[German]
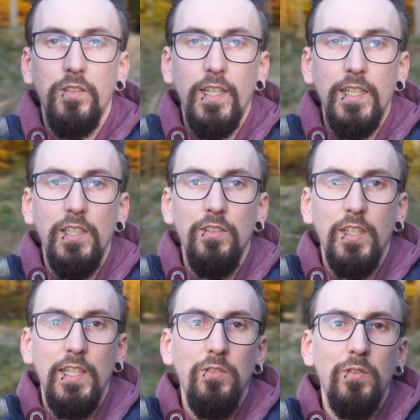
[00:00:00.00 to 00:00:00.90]
der in diese
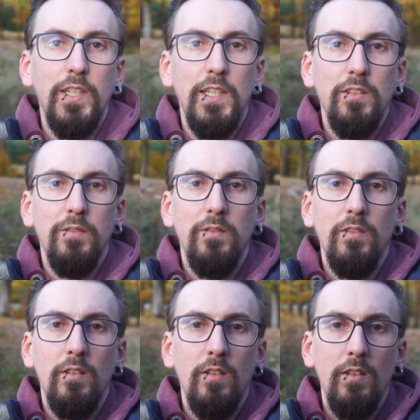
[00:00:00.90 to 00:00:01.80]
Richtung geht.
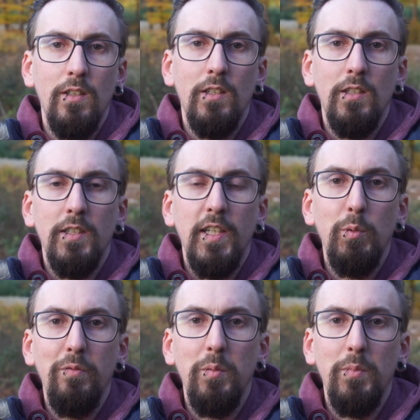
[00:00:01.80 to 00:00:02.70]
Ich
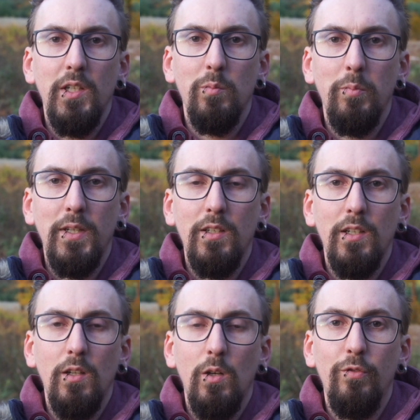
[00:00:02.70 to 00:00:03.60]
befinde mich im Moment
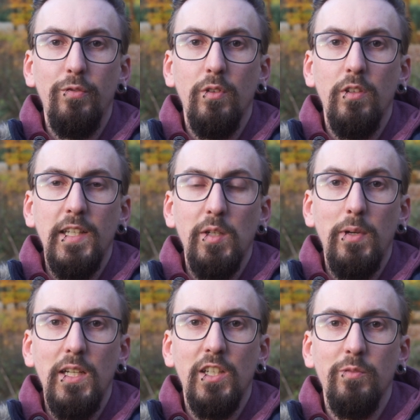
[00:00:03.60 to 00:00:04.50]
dann auf
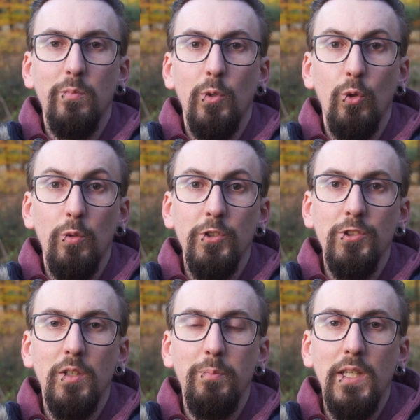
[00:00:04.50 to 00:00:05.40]
ehemaligem
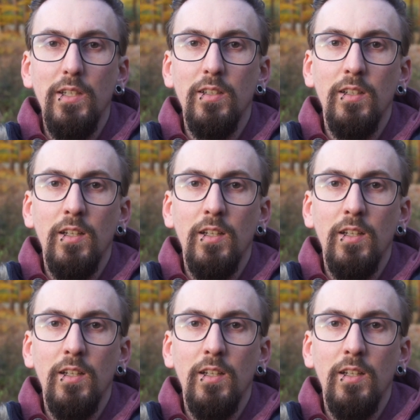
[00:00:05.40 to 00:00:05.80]
römischen Gebiet